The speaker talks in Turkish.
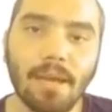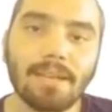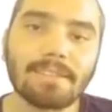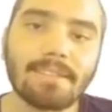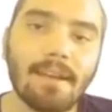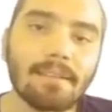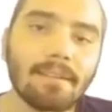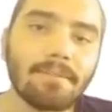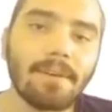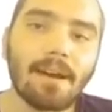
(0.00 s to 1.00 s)
Sağ
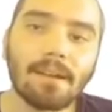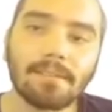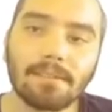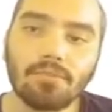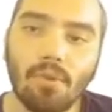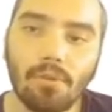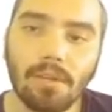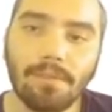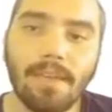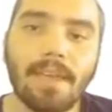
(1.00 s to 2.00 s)
tarafı artı sol
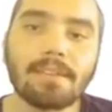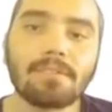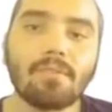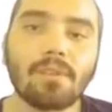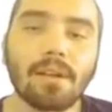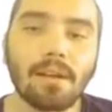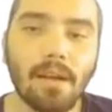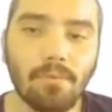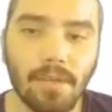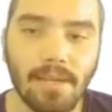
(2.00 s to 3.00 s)
tarafı eksi olarak
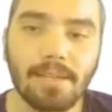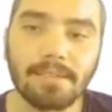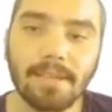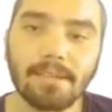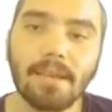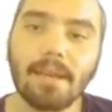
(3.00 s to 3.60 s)
kabul edersek